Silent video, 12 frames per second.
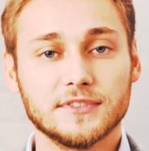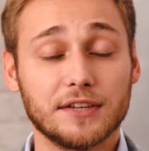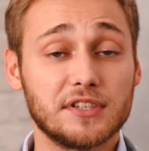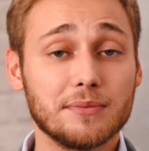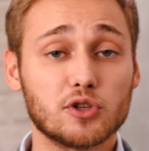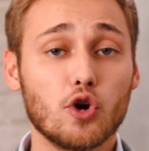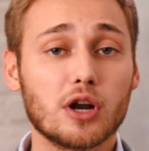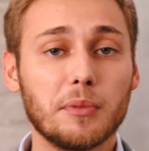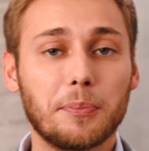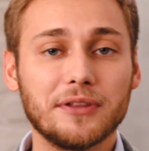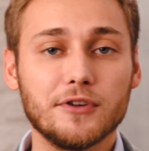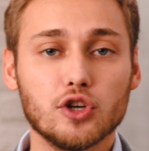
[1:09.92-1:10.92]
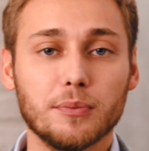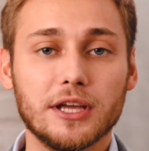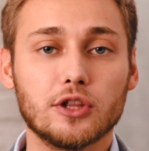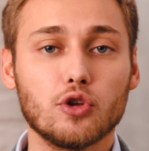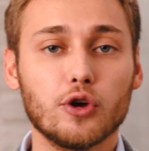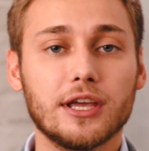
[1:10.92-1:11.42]
Совсем скоро мы подведем
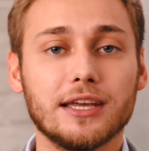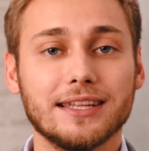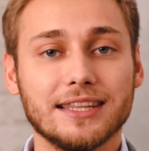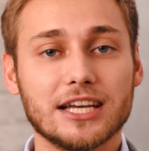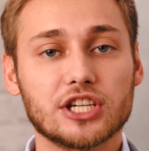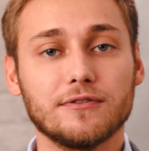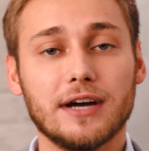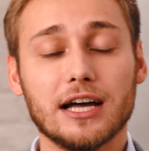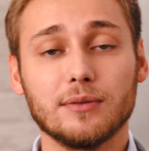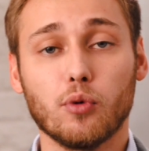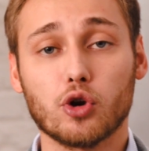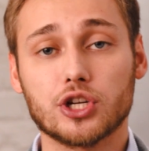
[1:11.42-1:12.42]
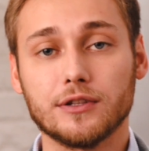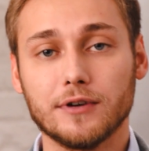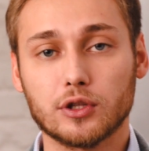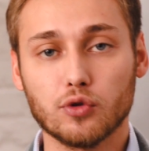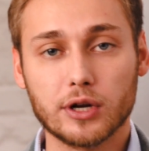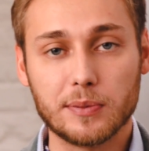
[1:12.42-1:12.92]
итоги нашего
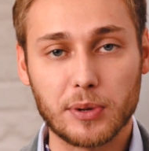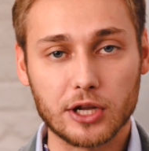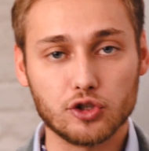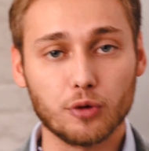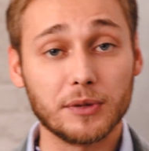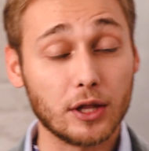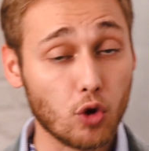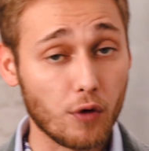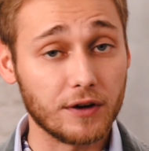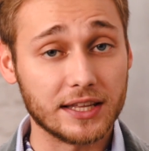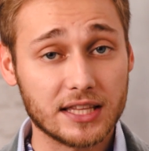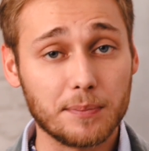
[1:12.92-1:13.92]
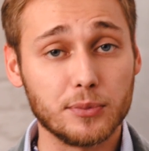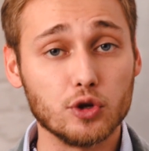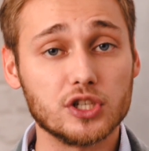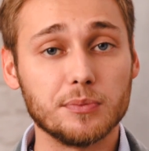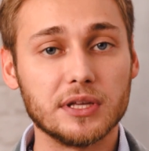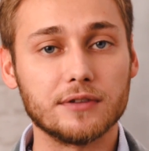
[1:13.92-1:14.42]
отборочного тура и перейдем на новый этап
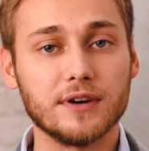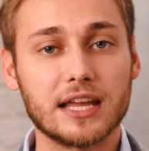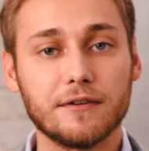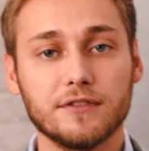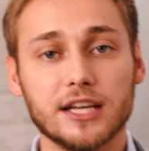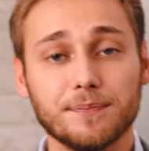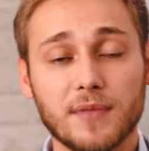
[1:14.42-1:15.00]
beauty битвы Арифлей.